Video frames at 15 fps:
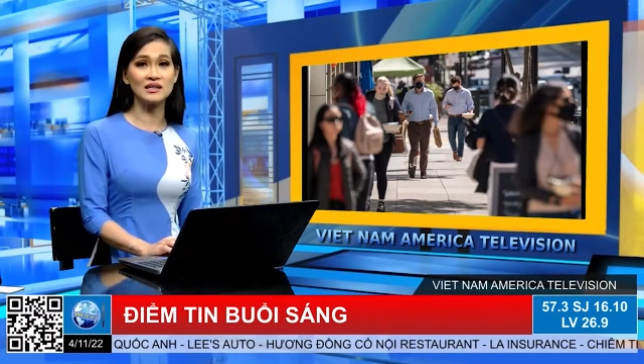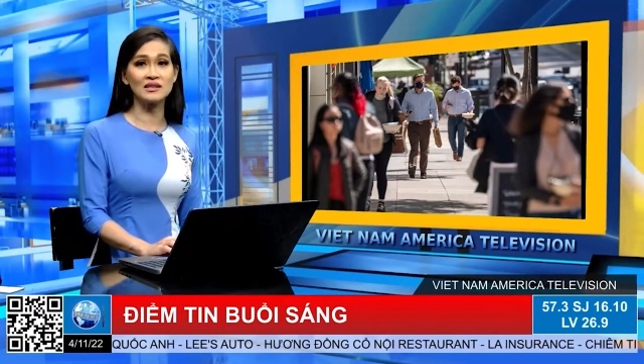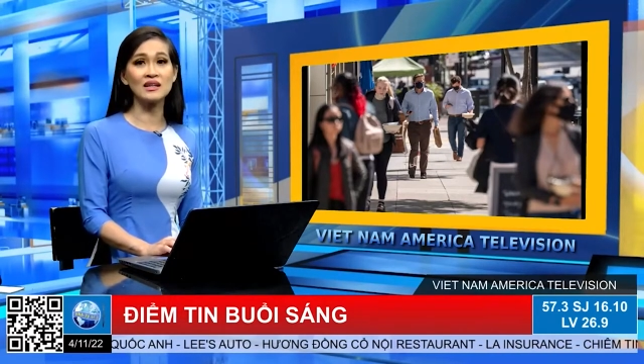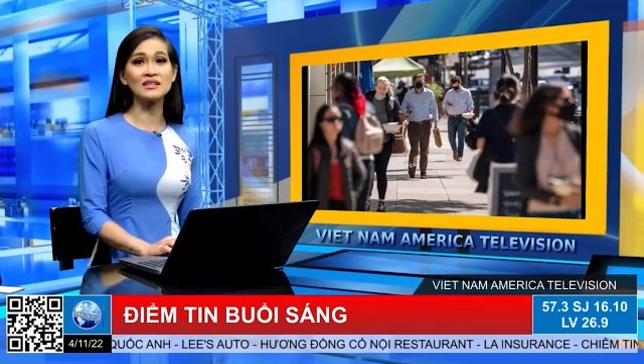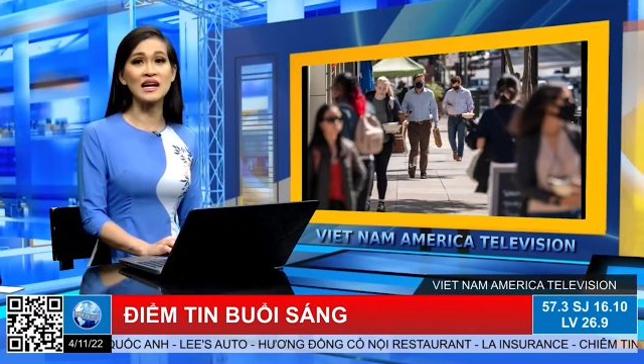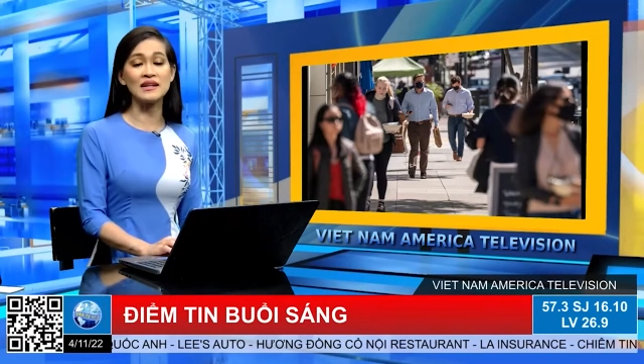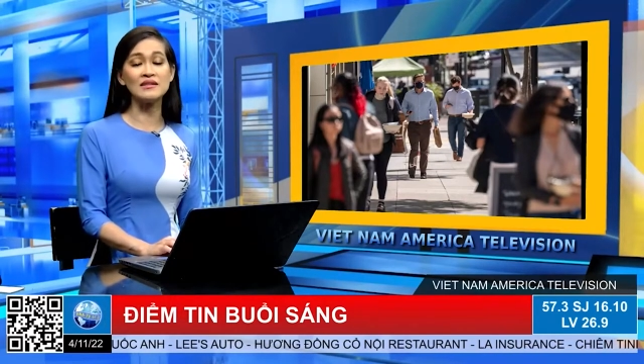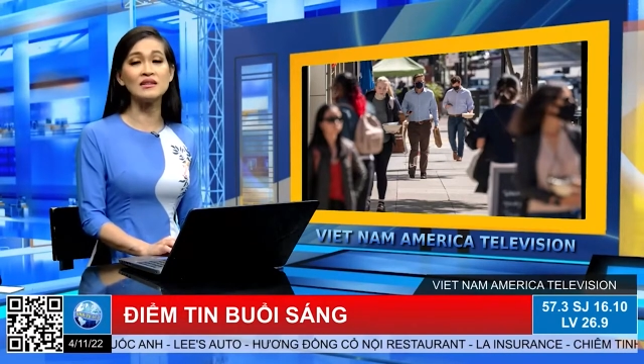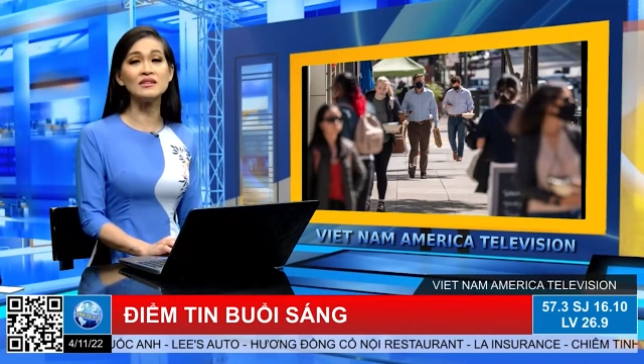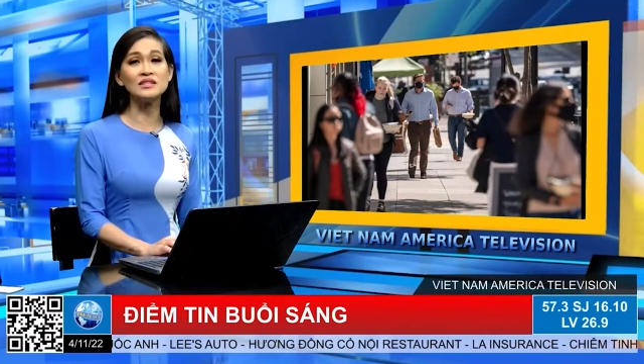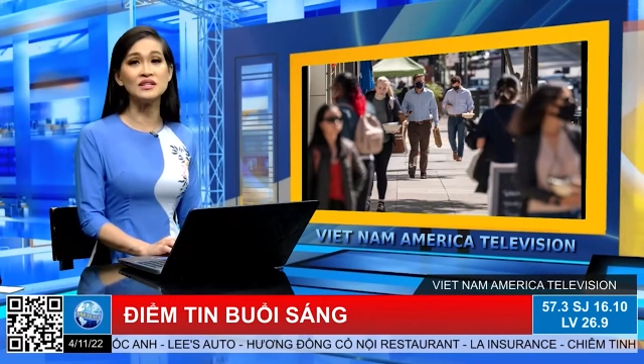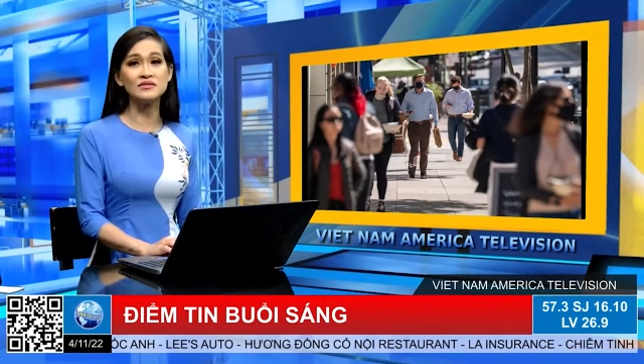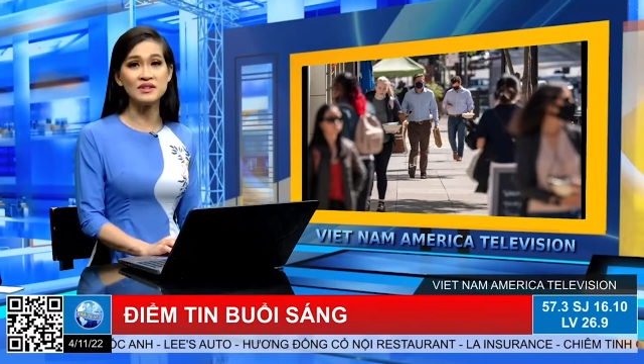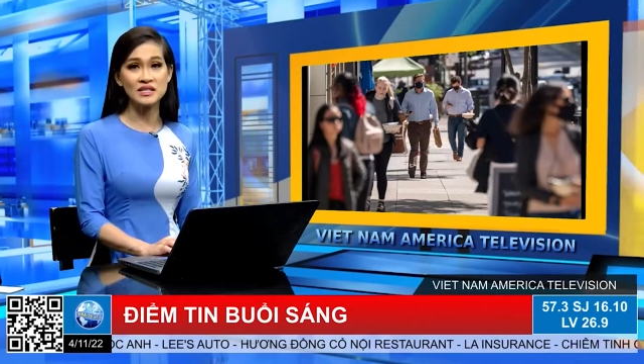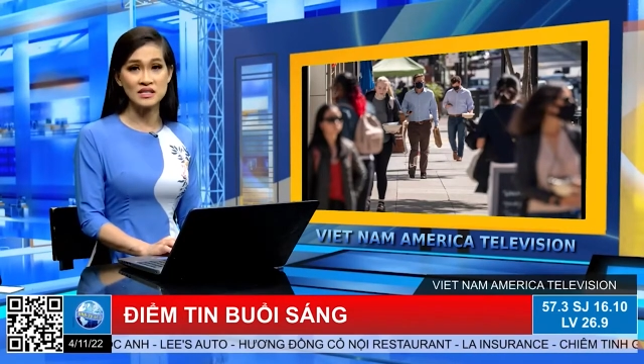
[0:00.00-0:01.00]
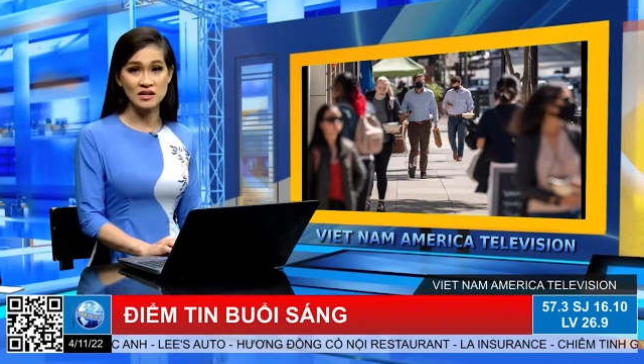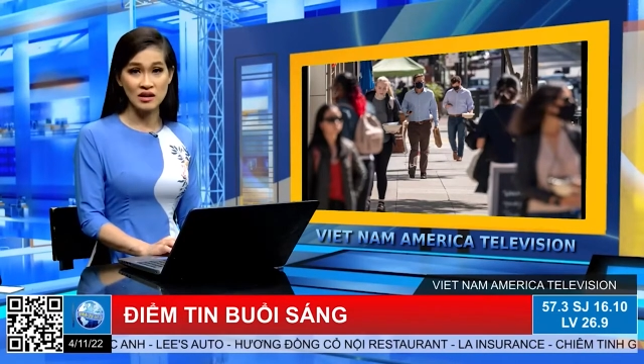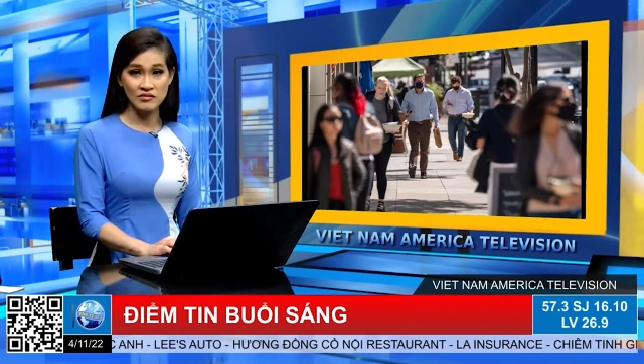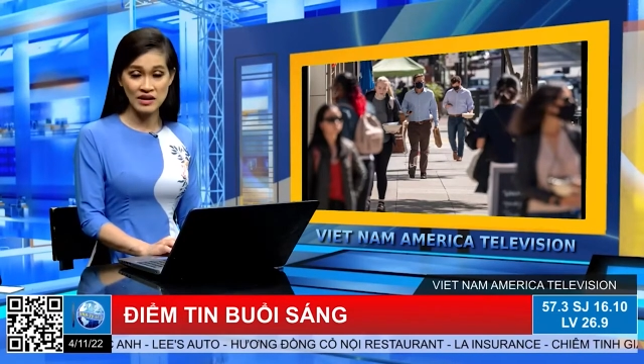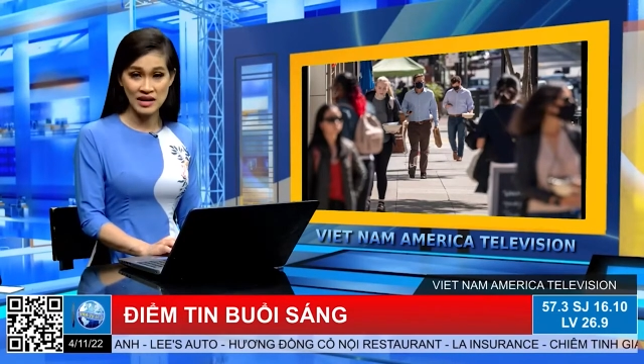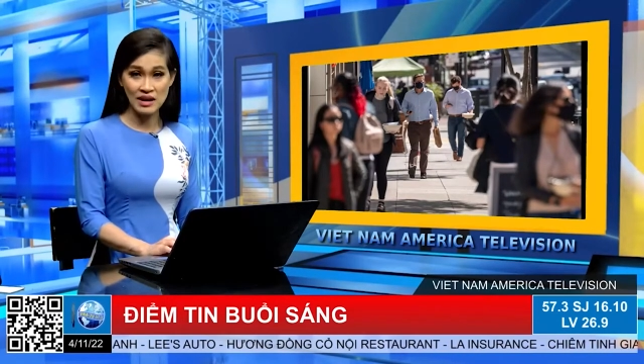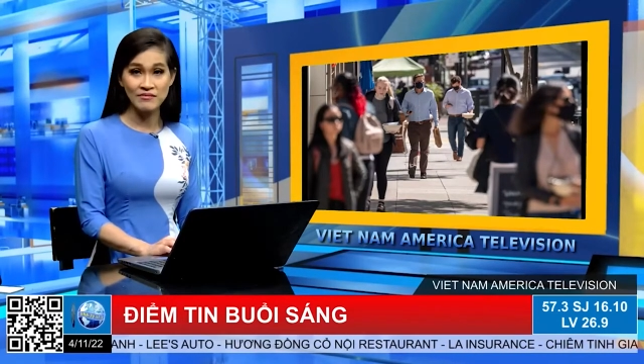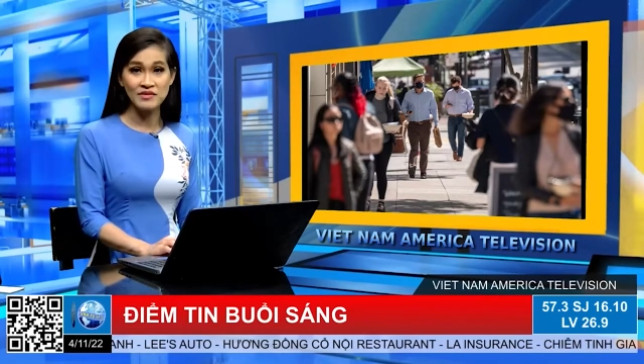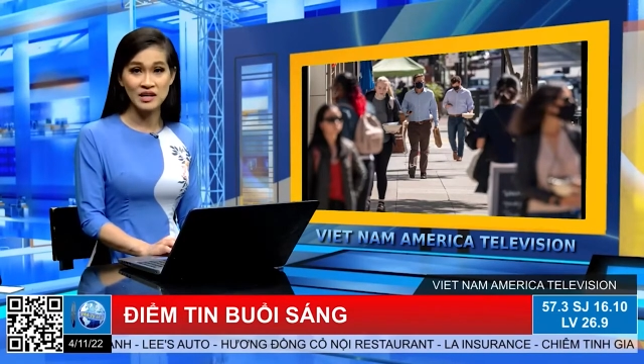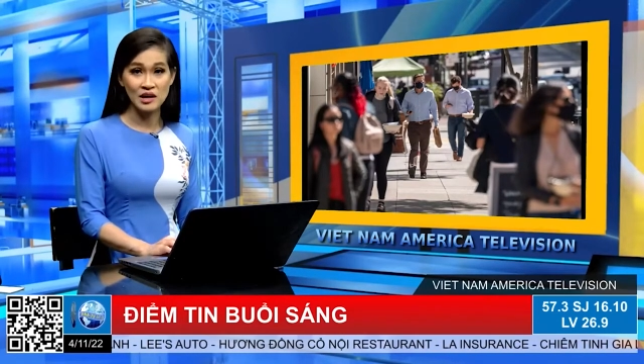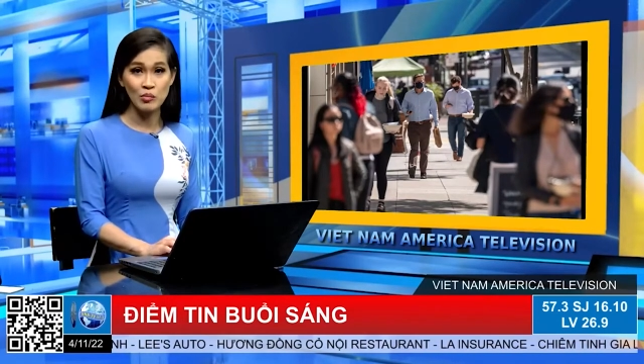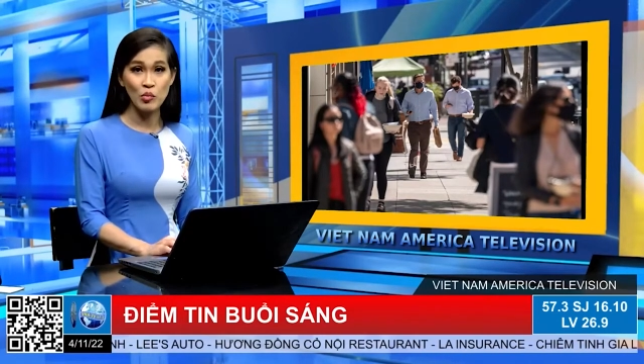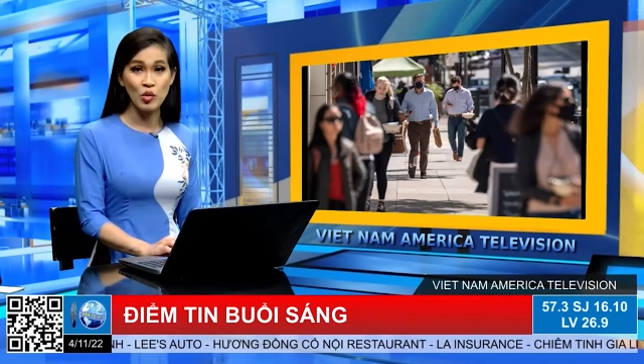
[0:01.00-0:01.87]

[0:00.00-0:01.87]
tất cả những người nhân viên chỉ có phải làm việc là